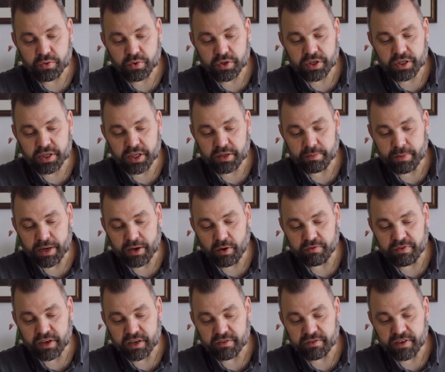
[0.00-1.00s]
und ich mache
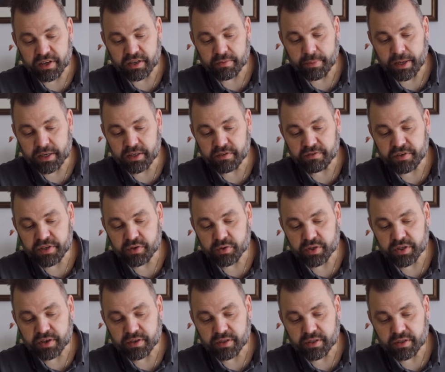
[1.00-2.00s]
auf alle Fälle mal die Videos
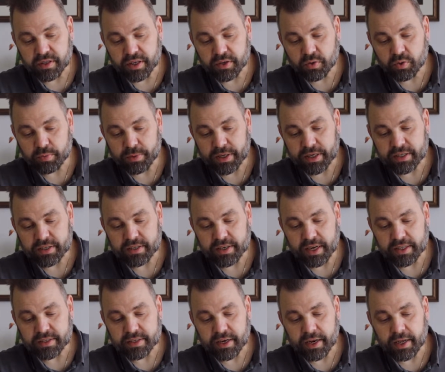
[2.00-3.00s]
da, darüber, das ist
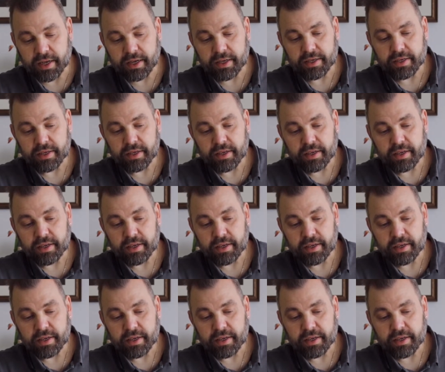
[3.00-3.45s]
ganz klar.